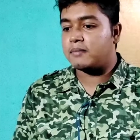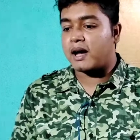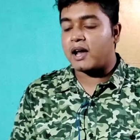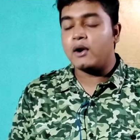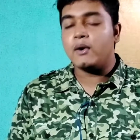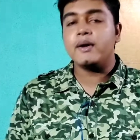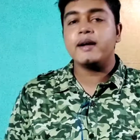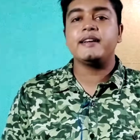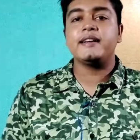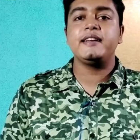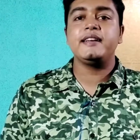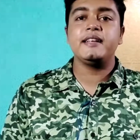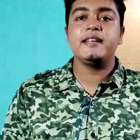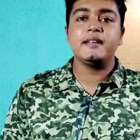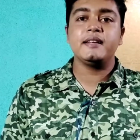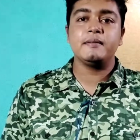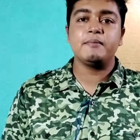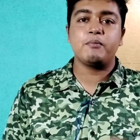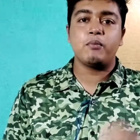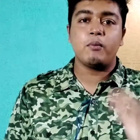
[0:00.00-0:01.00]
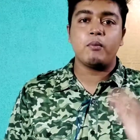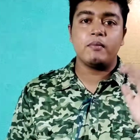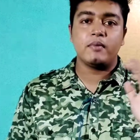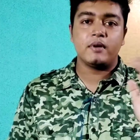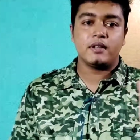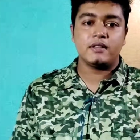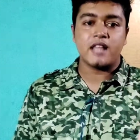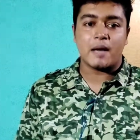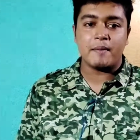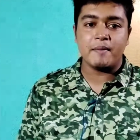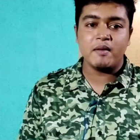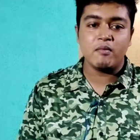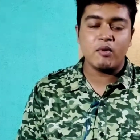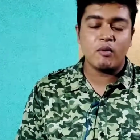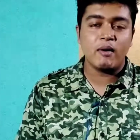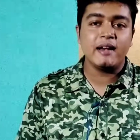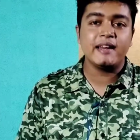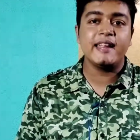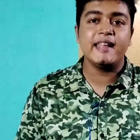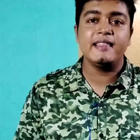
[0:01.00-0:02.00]
ভালো একটি দামি
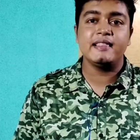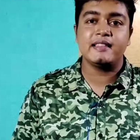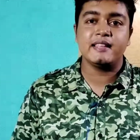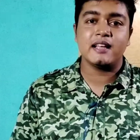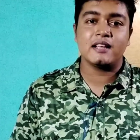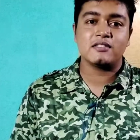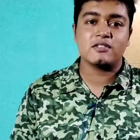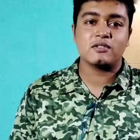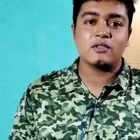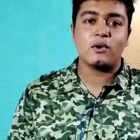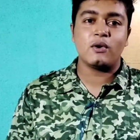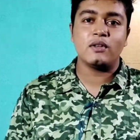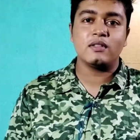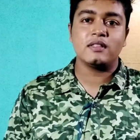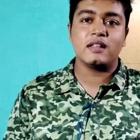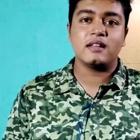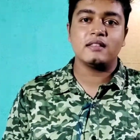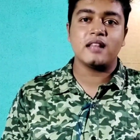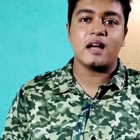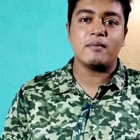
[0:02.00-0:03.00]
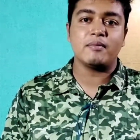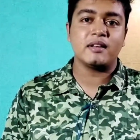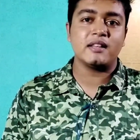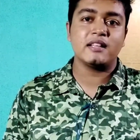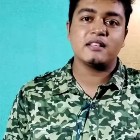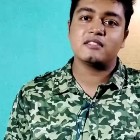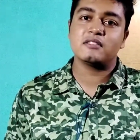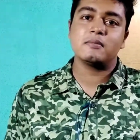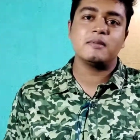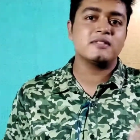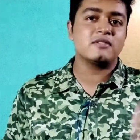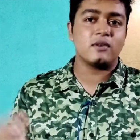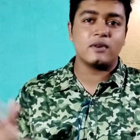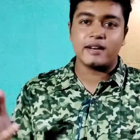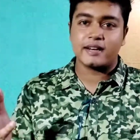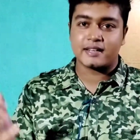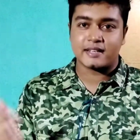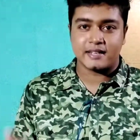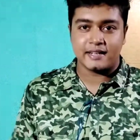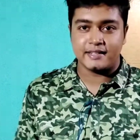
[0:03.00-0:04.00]
মোবাইল কিনতে যাচ্ছে তখন তার দামটা দেখছো বেশ
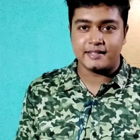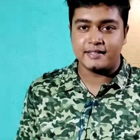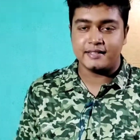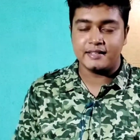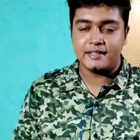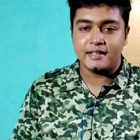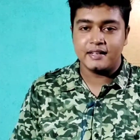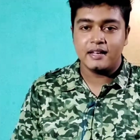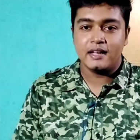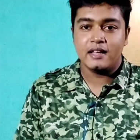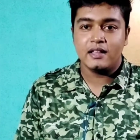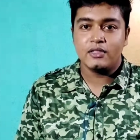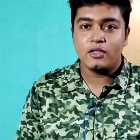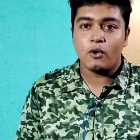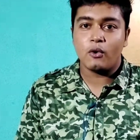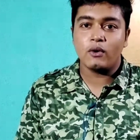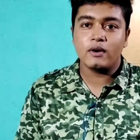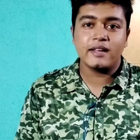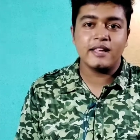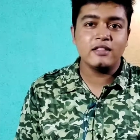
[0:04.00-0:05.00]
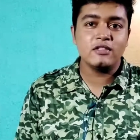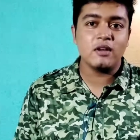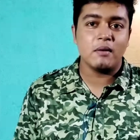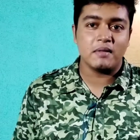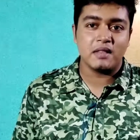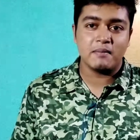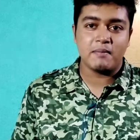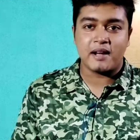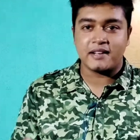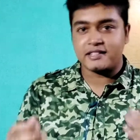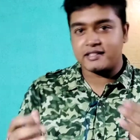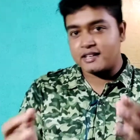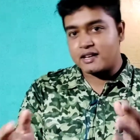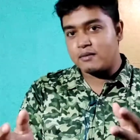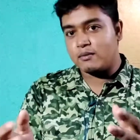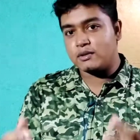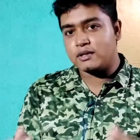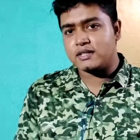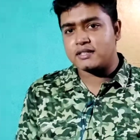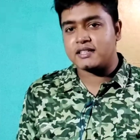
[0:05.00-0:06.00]
অনেকটাই তখন কিন্তু আমাদের
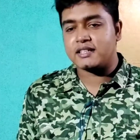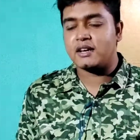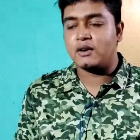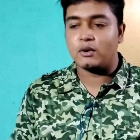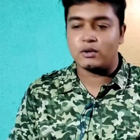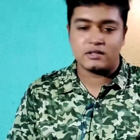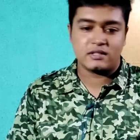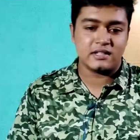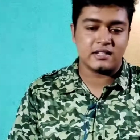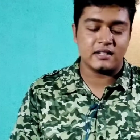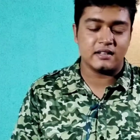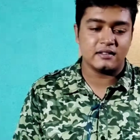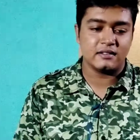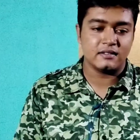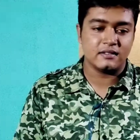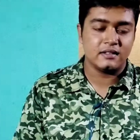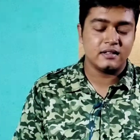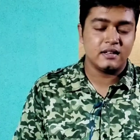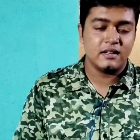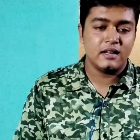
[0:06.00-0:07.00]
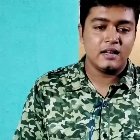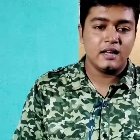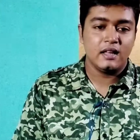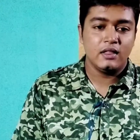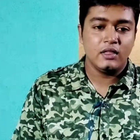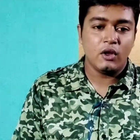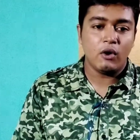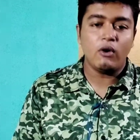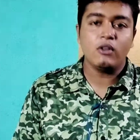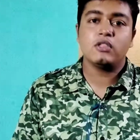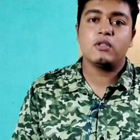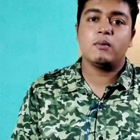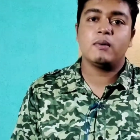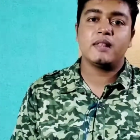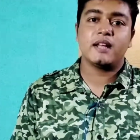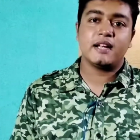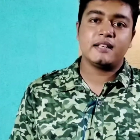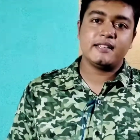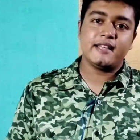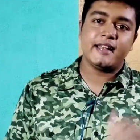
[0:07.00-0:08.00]
বাজেটের মধ্যে সেটা হচ্ছে না তখন
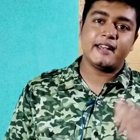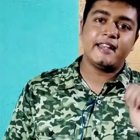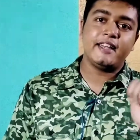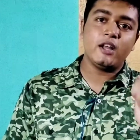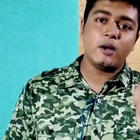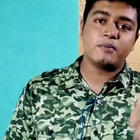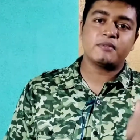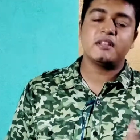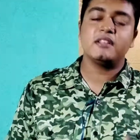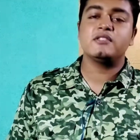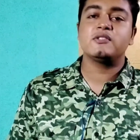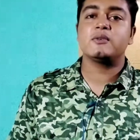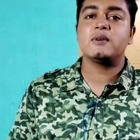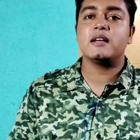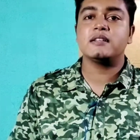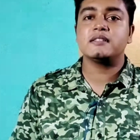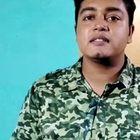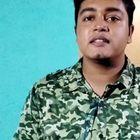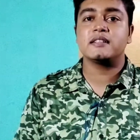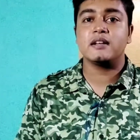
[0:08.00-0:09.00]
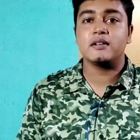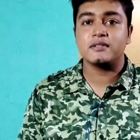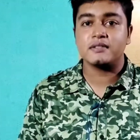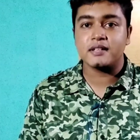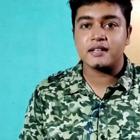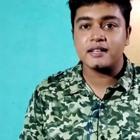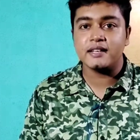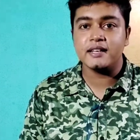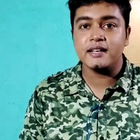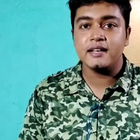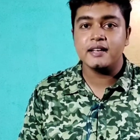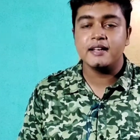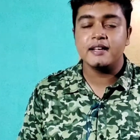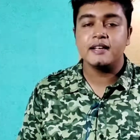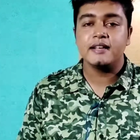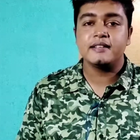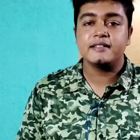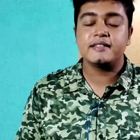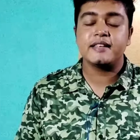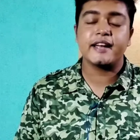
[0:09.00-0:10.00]
তোমাদের কাছে একটি অপশান চলে আসছে সেটা হচ্ছে কি
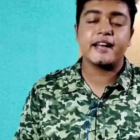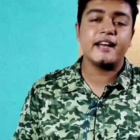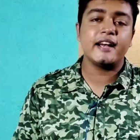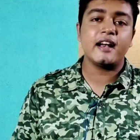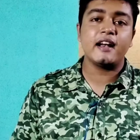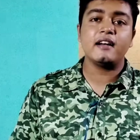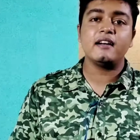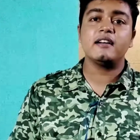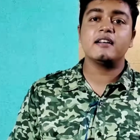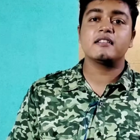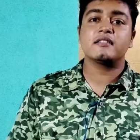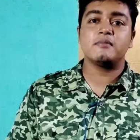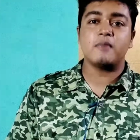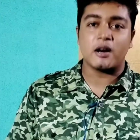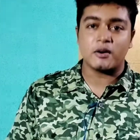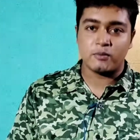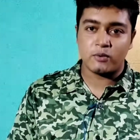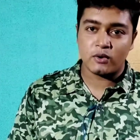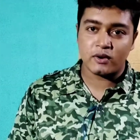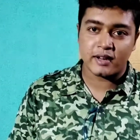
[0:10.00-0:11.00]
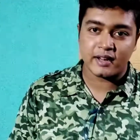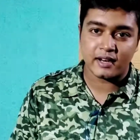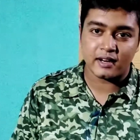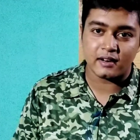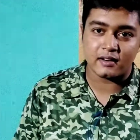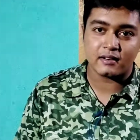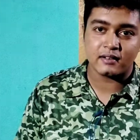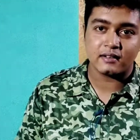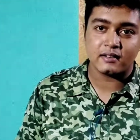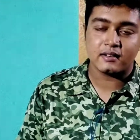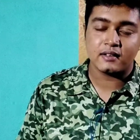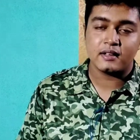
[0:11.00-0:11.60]
সেকেন্ড হ্যান্ড স্মার্টফোন কেনার